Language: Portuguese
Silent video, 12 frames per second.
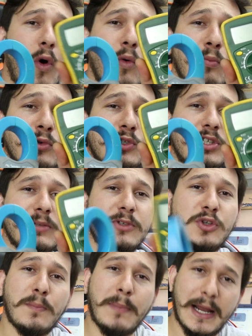ou um
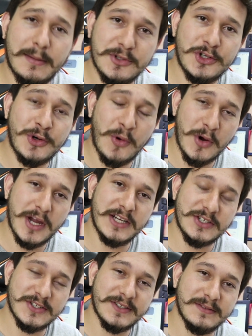multímetro para medir
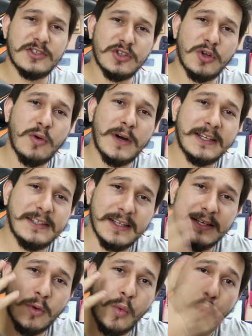corrente? Te dou
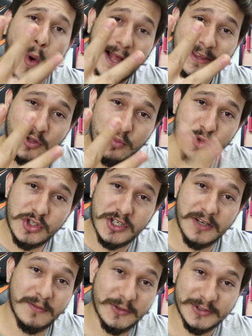aqui quatro
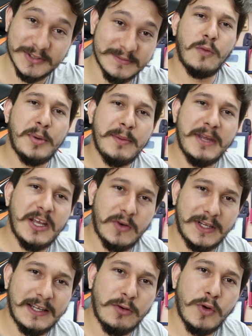motivos. O primeiro
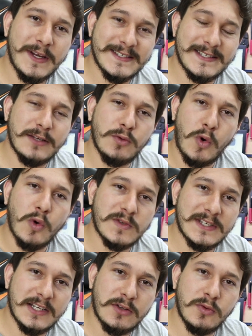é que, conhecendo o
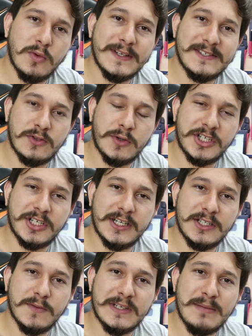conceito do resistor
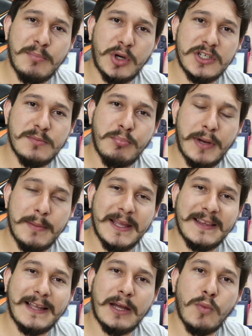shunt, você pode
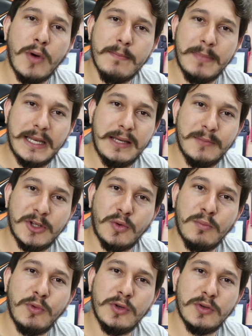implementar um
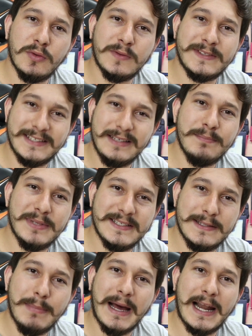amperímetro muito
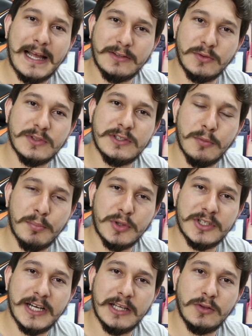simples e barato no seu
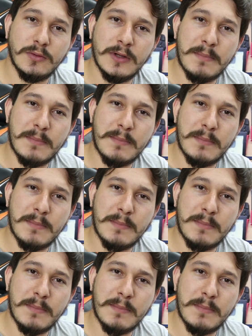projeto